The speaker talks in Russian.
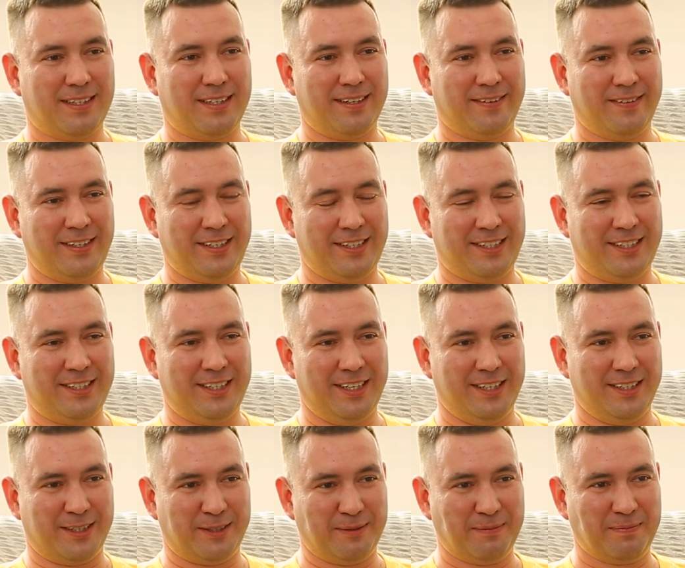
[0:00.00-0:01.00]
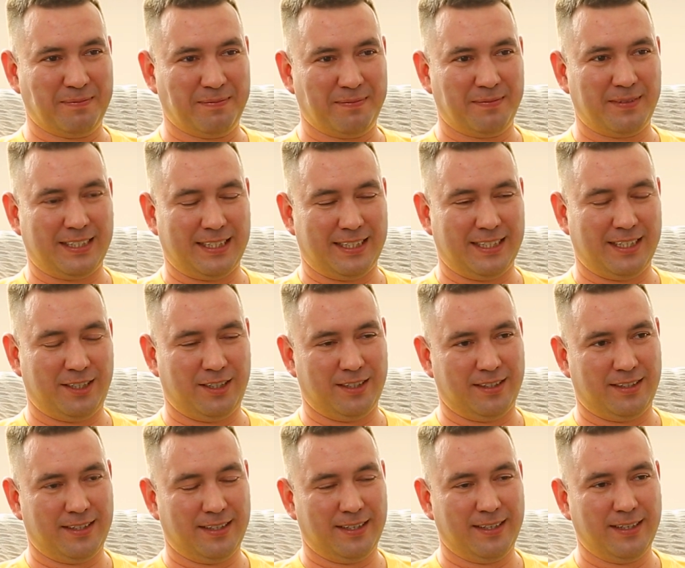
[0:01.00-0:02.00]
Товарищ тренер,
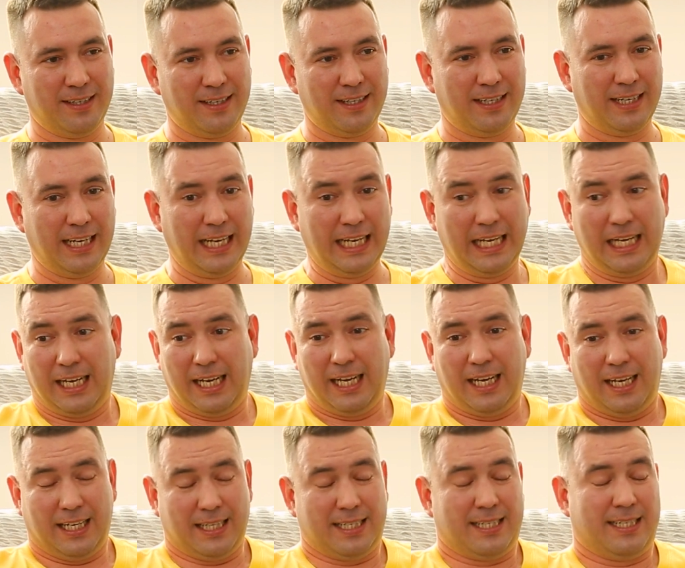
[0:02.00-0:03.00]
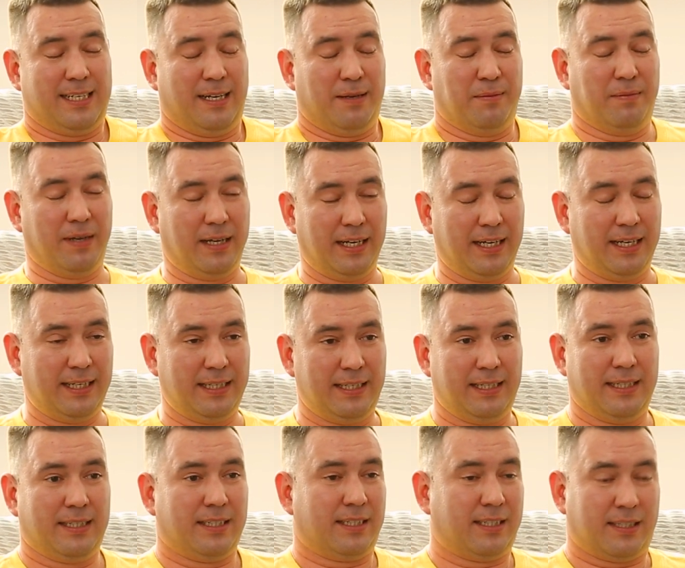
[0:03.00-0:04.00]
значит, это самое.
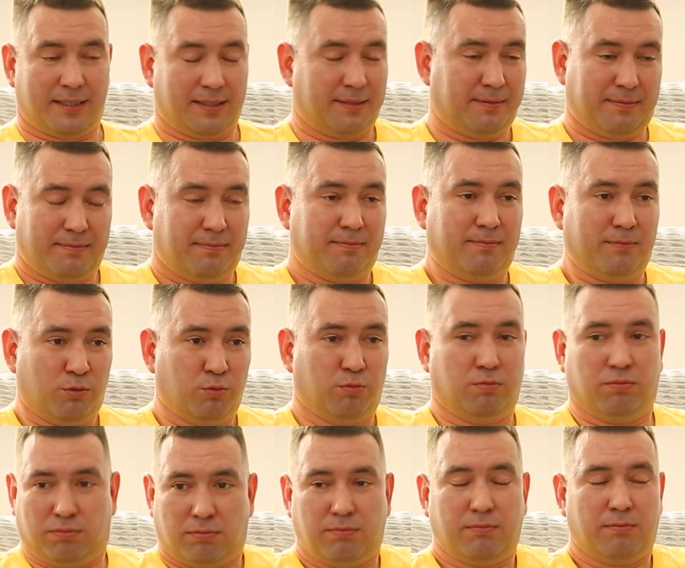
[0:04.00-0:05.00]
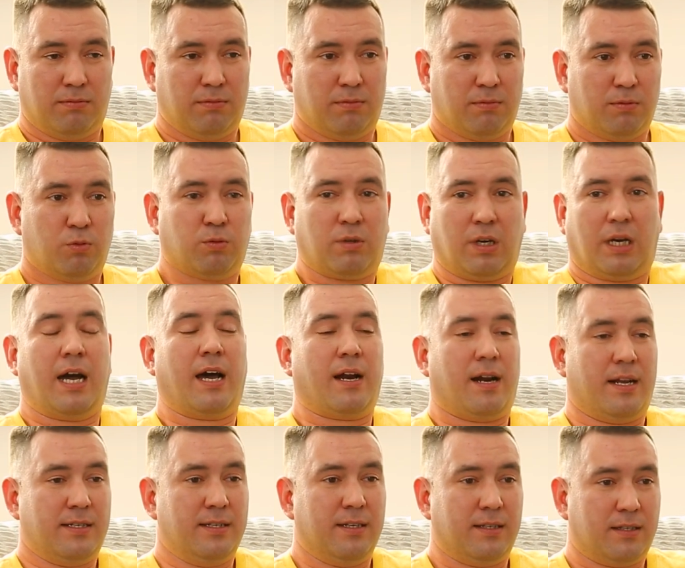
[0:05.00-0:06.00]
Я ж, ну, ну какая
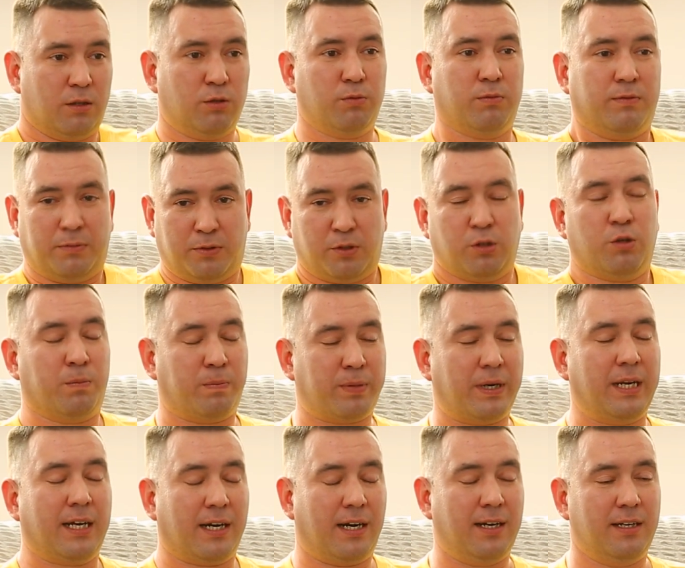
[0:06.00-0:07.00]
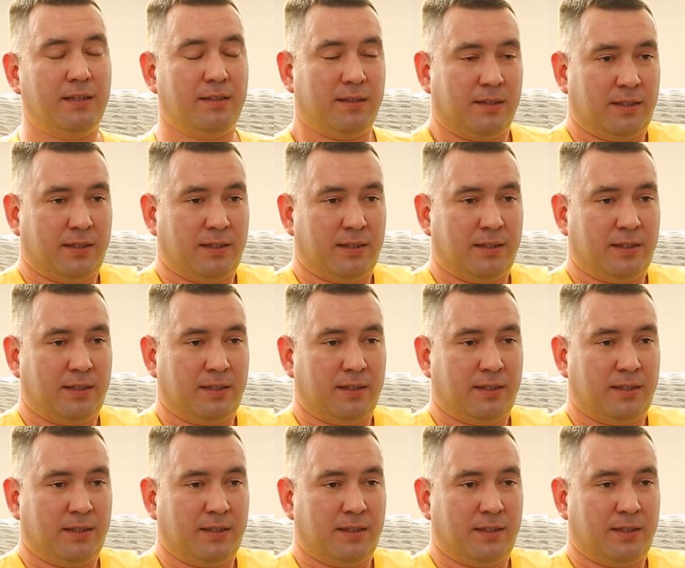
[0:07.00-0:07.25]
разница? Ну, мы все равно проиграли